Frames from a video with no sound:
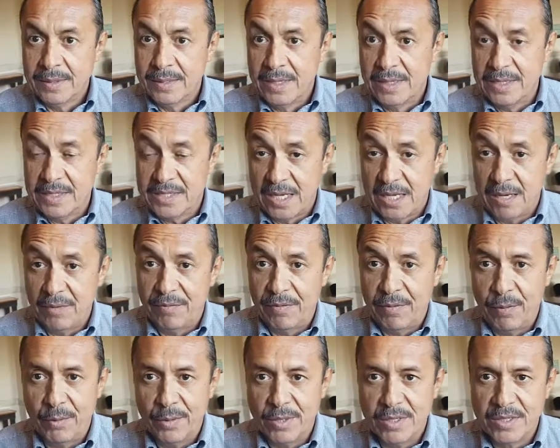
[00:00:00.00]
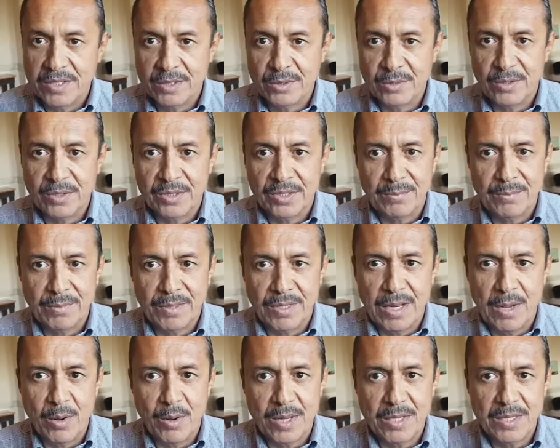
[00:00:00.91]
le sale favorecido
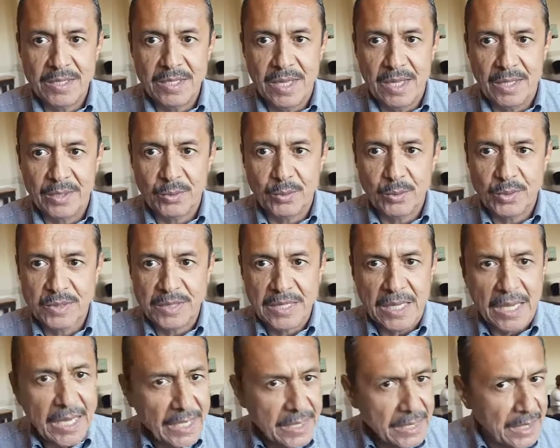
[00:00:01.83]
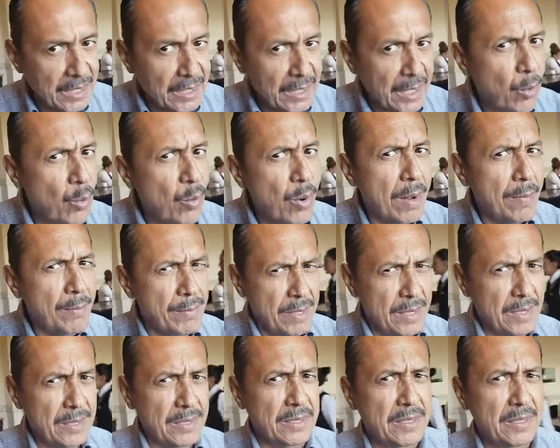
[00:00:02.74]
determinado candidato, se genera un
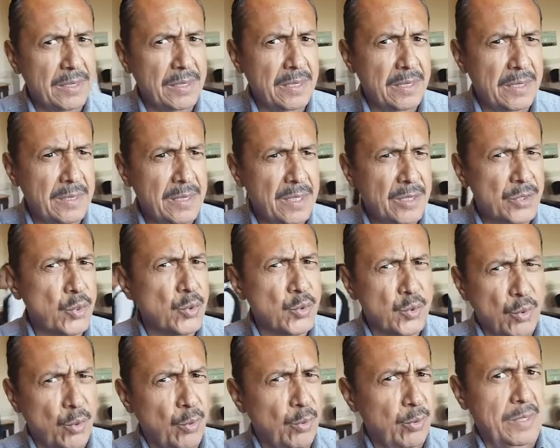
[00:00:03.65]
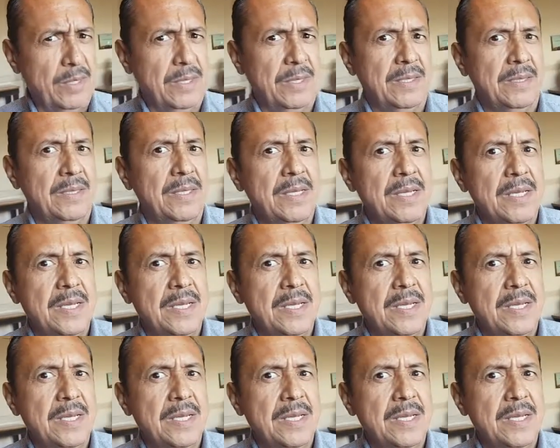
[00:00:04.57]
ambiente de, zozobra.